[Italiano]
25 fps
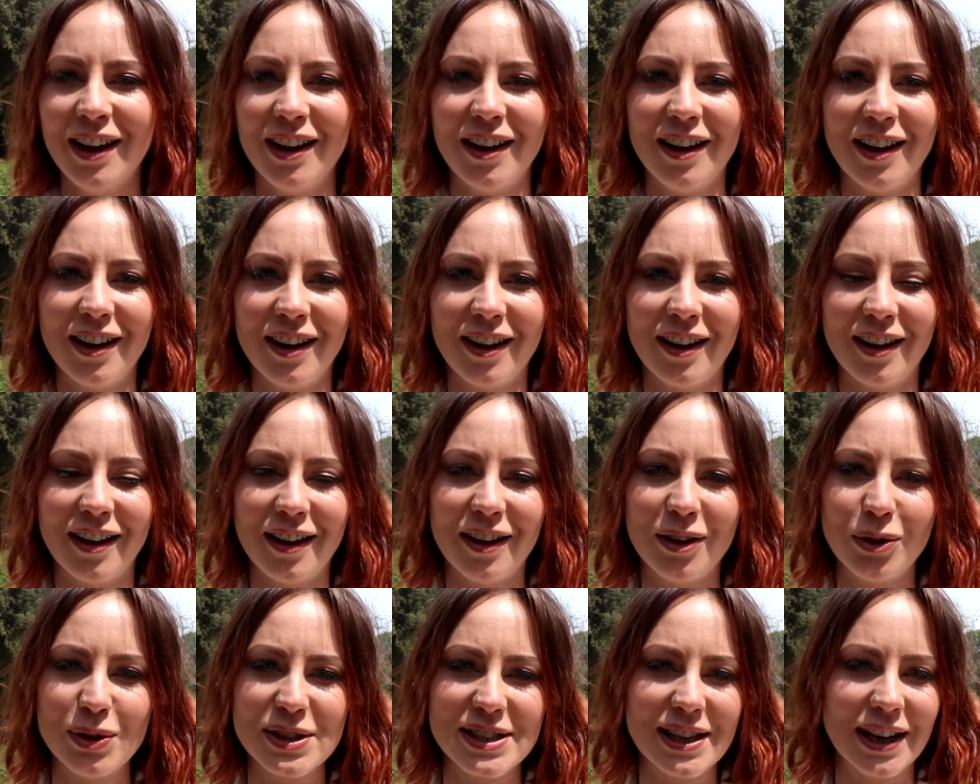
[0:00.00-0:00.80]

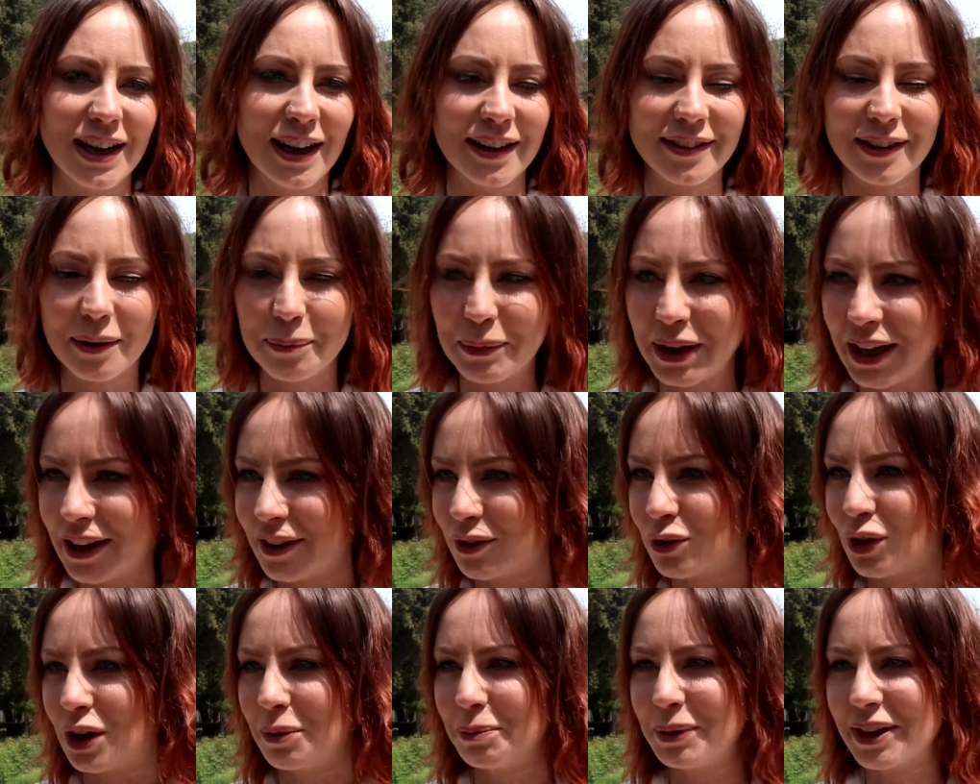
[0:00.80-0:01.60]
eh, Luisella
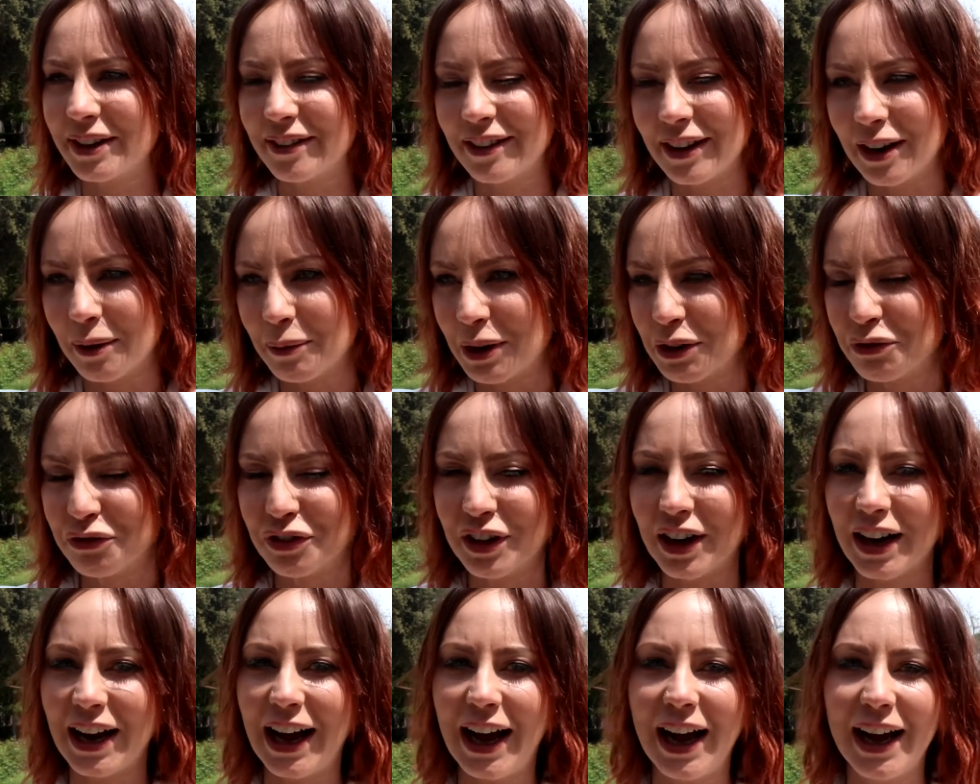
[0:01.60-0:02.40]
Tamietto, Albertina
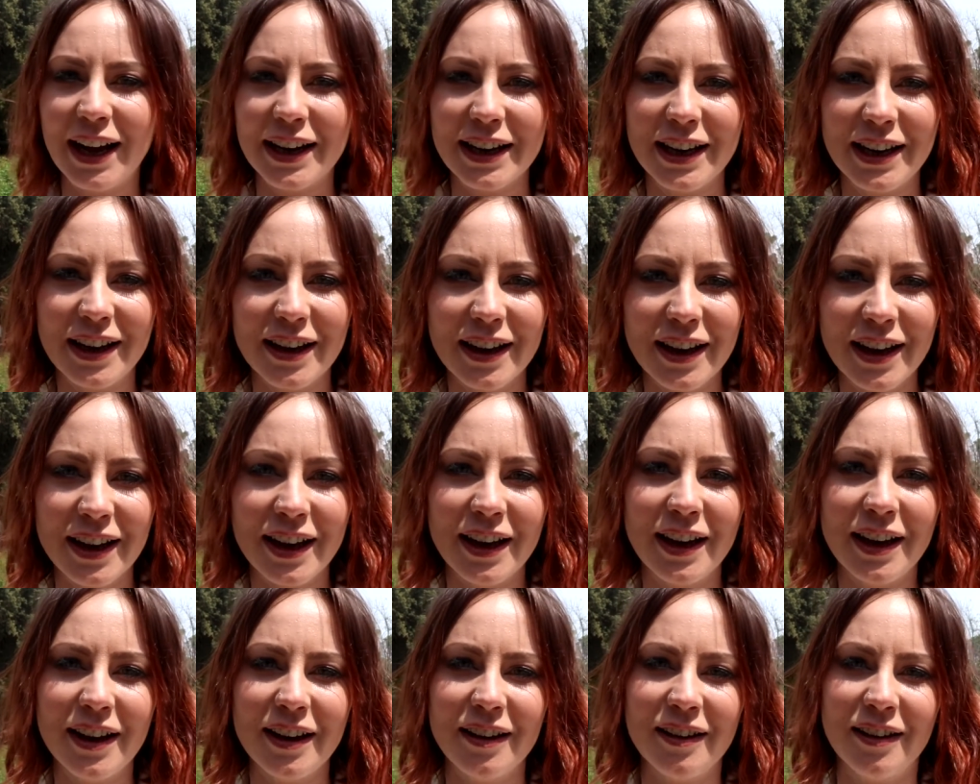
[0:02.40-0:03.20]
Malferrari e
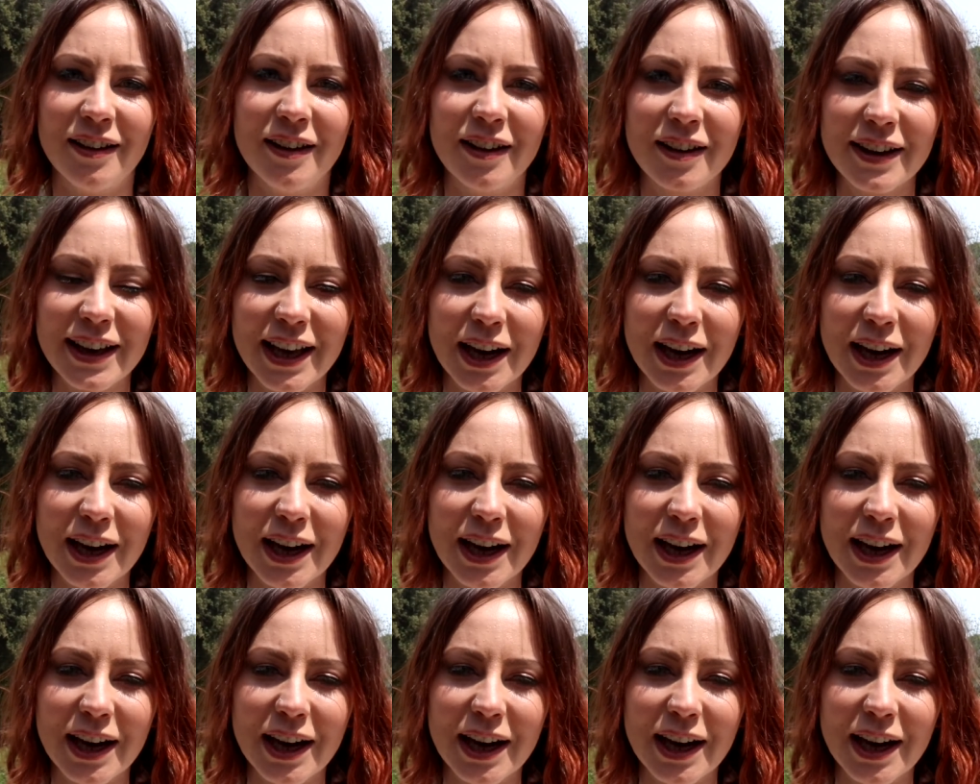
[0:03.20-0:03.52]
eh,